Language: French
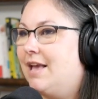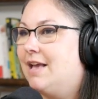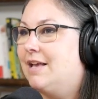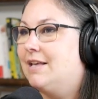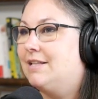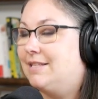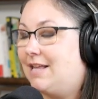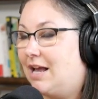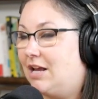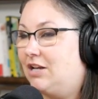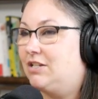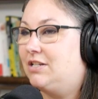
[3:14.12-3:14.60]

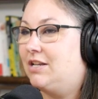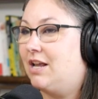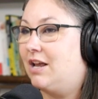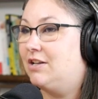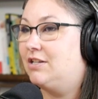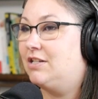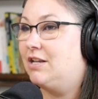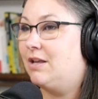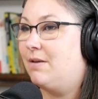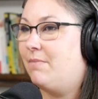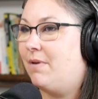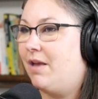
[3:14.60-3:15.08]
ça a
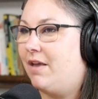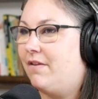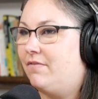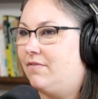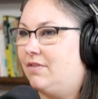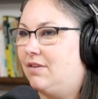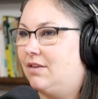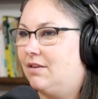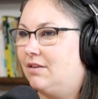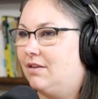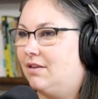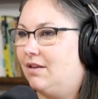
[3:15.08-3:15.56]
changé ma
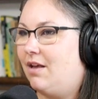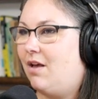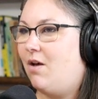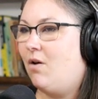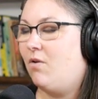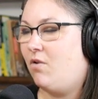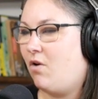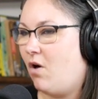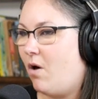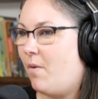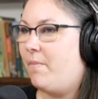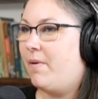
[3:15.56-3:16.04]
vie.
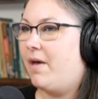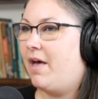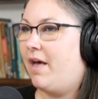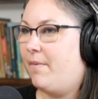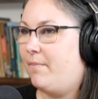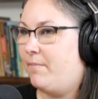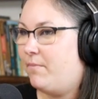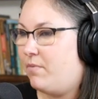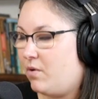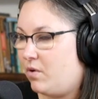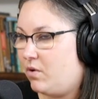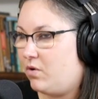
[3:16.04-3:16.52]
On, comprend
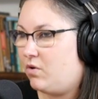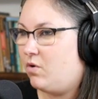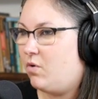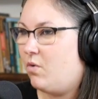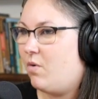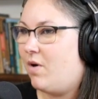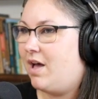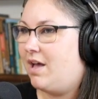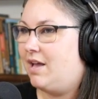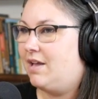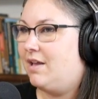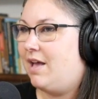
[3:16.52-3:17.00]

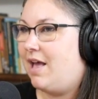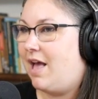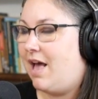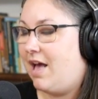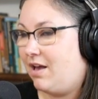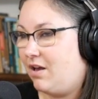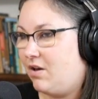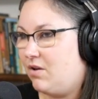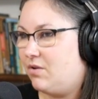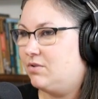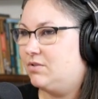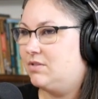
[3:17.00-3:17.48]
pourquoi
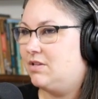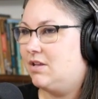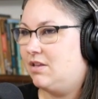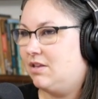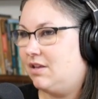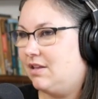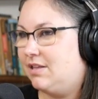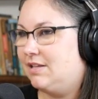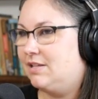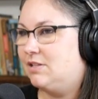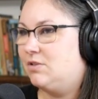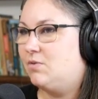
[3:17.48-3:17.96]
à cause de
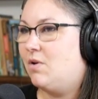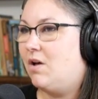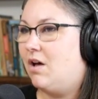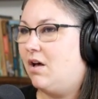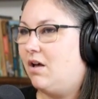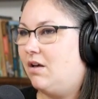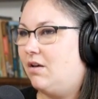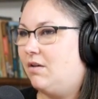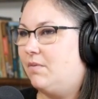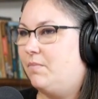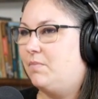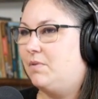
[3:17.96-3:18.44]
notre
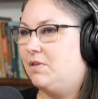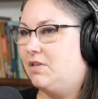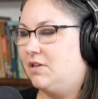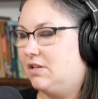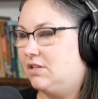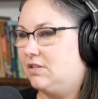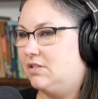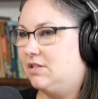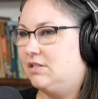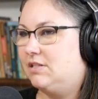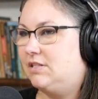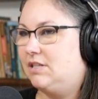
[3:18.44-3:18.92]
histoire puis
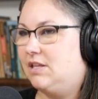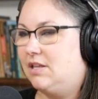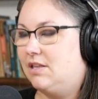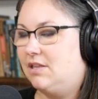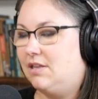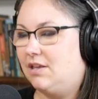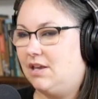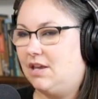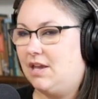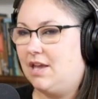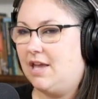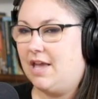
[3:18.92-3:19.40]
notre
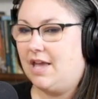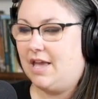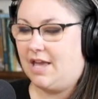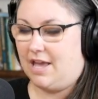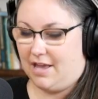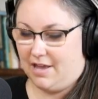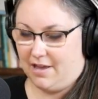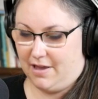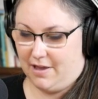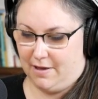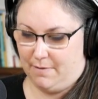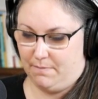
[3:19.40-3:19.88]
société.
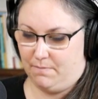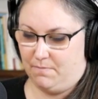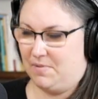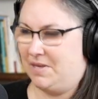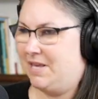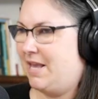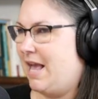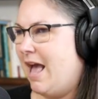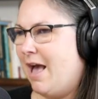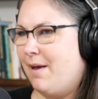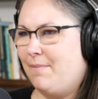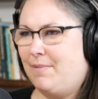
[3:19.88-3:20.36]
Euh,
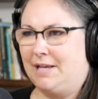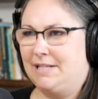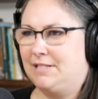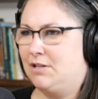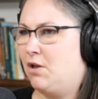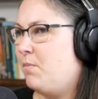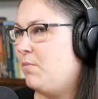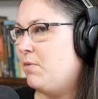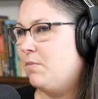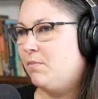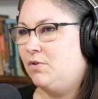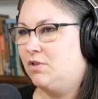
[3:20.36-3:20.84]
puis après
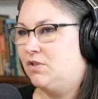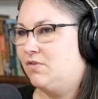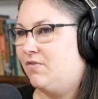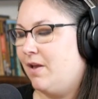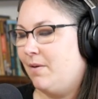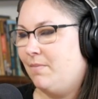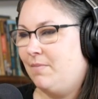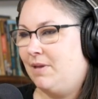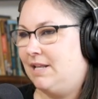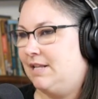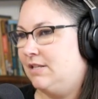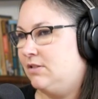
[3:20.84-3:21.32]
ça, on ne peut plus se
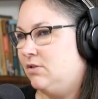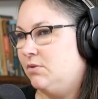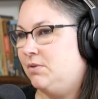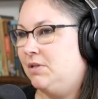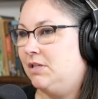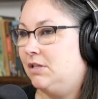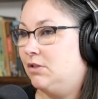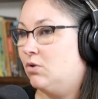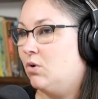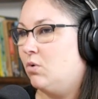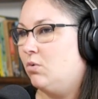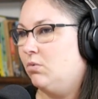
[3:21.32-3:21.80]
fermer les yeux,
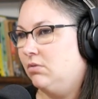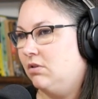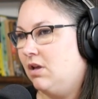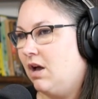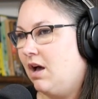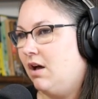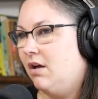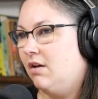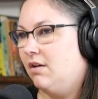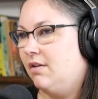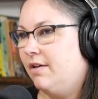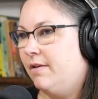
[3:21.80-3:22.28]
il est trop
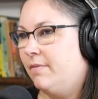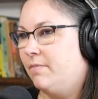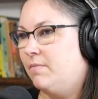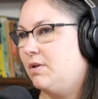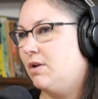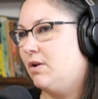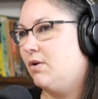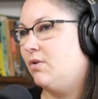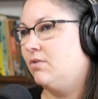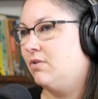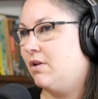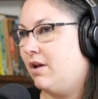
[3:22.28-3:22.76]
tard.
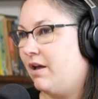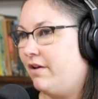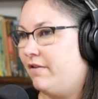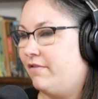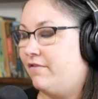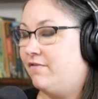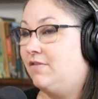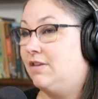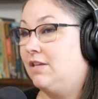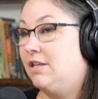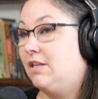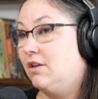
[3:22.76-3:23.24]
Puis là, on a
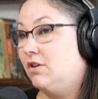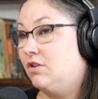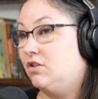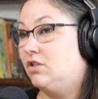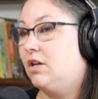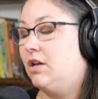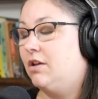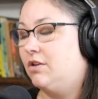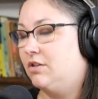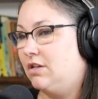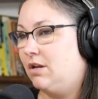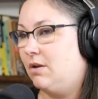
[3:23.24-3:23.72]
envie de
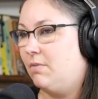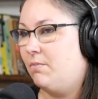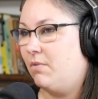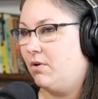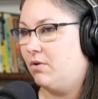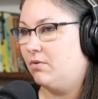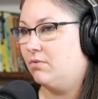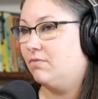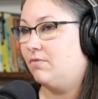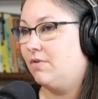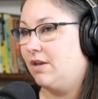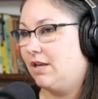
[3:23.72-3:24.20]
changer le
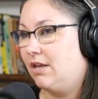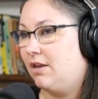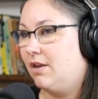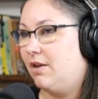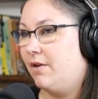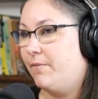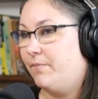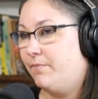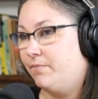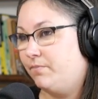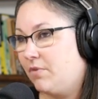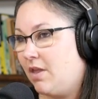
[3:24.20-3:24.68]
monde. Mm-hmm.
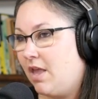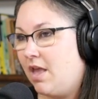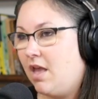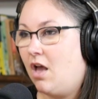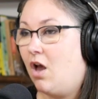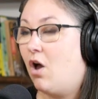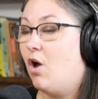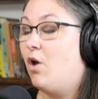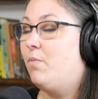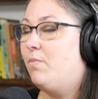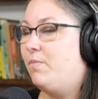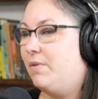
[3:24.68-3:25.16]
Euh,
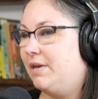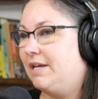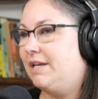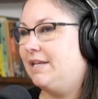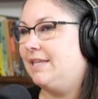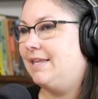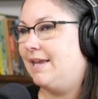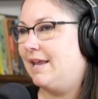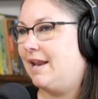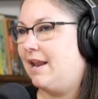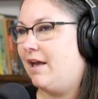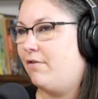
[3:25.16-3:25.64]
un
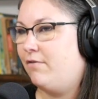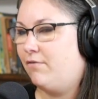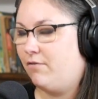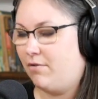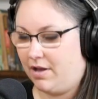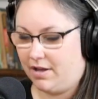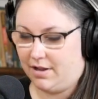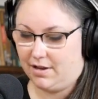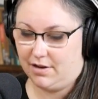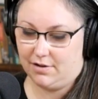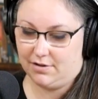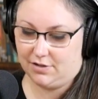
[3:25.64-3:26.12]
périnée à la
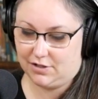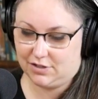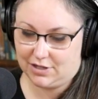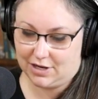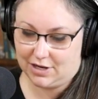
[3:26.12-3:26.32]
fois, changeant